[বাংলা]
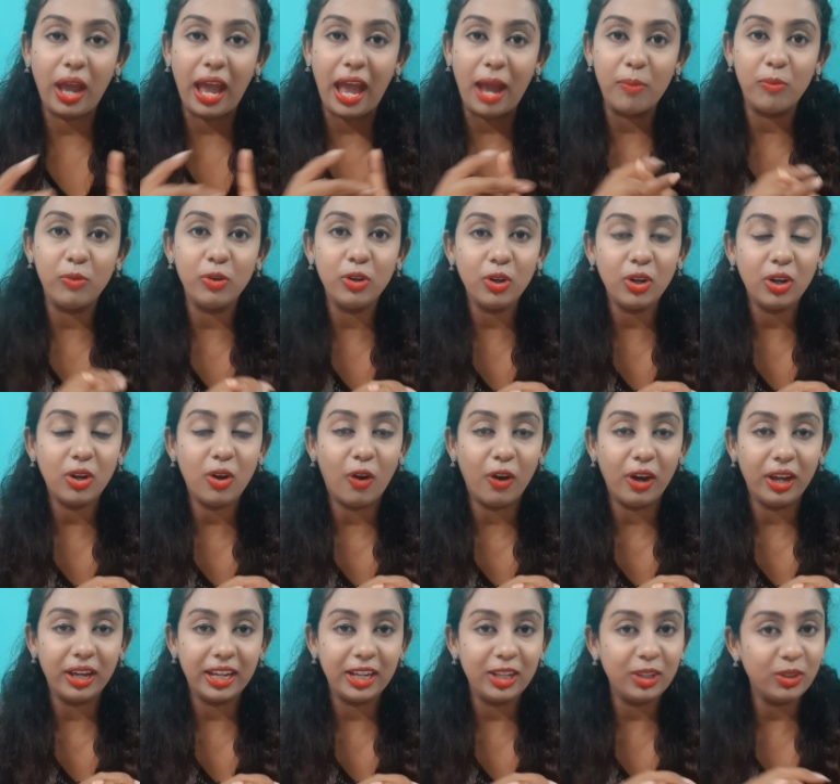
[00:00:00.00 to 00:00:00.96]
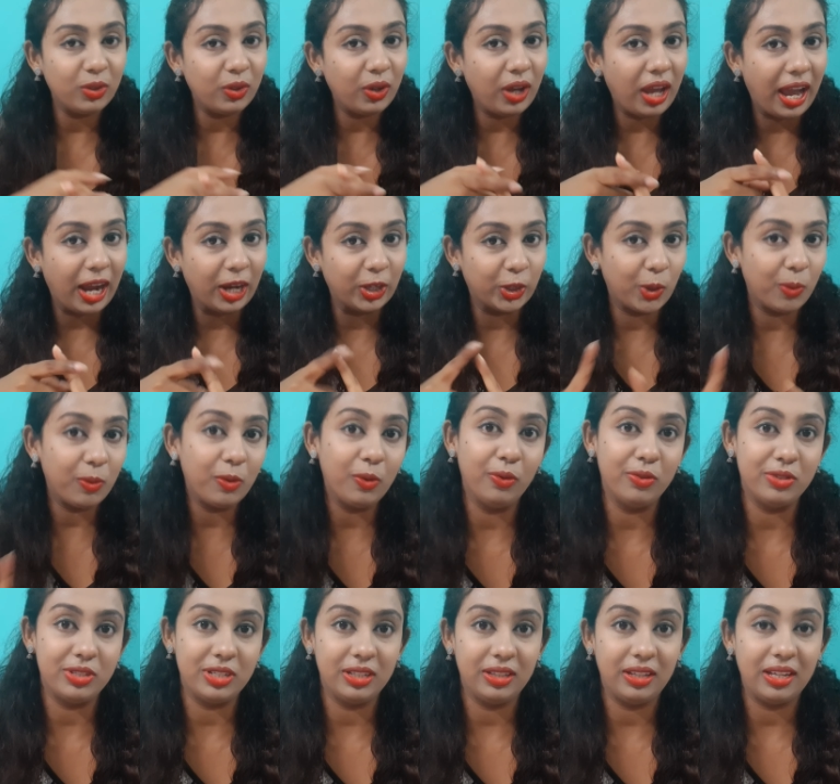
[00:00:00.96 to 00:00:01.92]
এমন করা কিন্তু একদমই
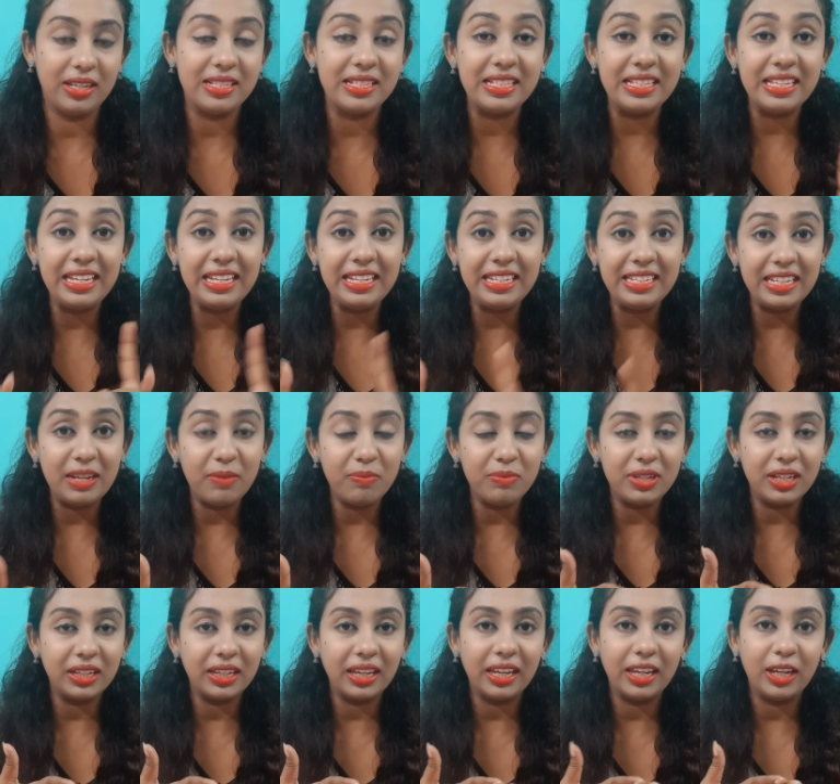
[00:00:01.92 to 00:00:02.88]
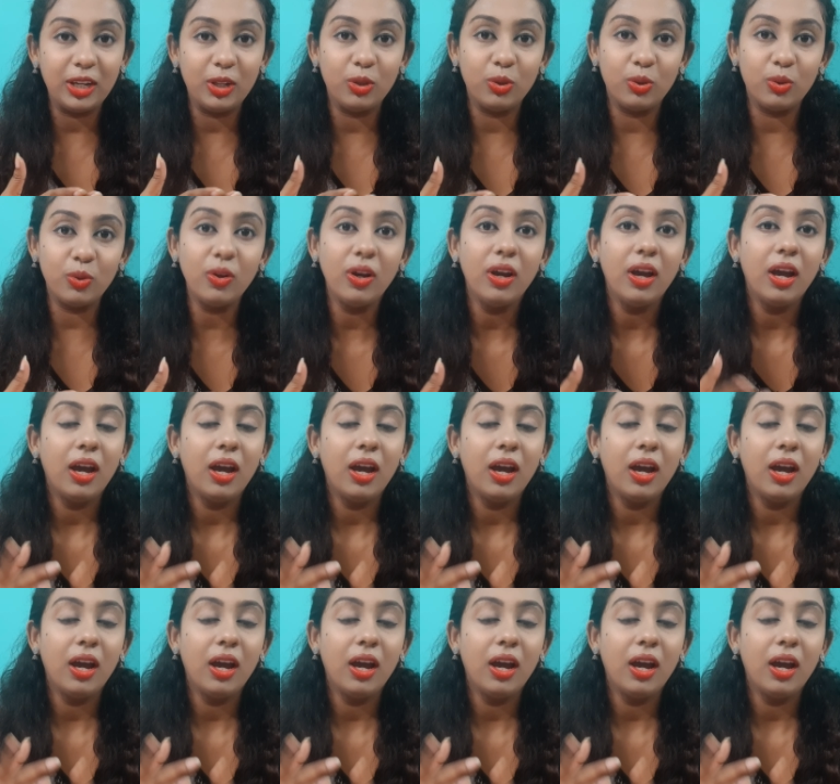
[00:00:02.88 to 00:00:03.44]
উচিত না সিটিএমটাকে কিন্তু